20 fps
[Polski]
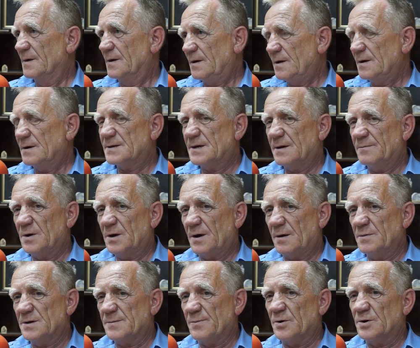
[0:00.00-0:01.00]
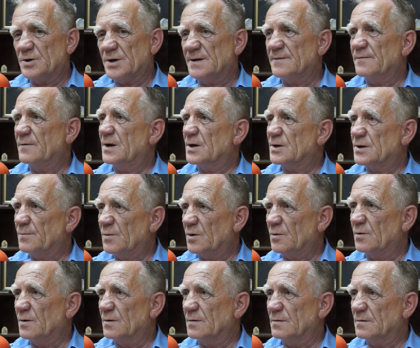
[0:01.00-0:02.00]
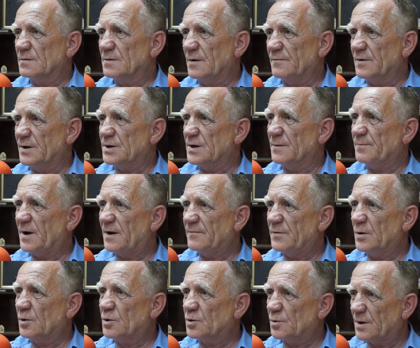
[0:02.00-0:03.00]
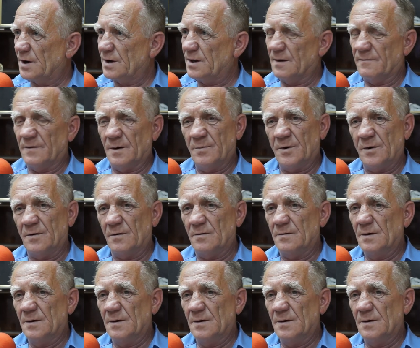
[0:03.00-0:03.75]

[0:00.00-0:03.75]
i chcemy, aby społeczeństwo nasze mogło dowiedzieć się prawdy, o której nie wie, bo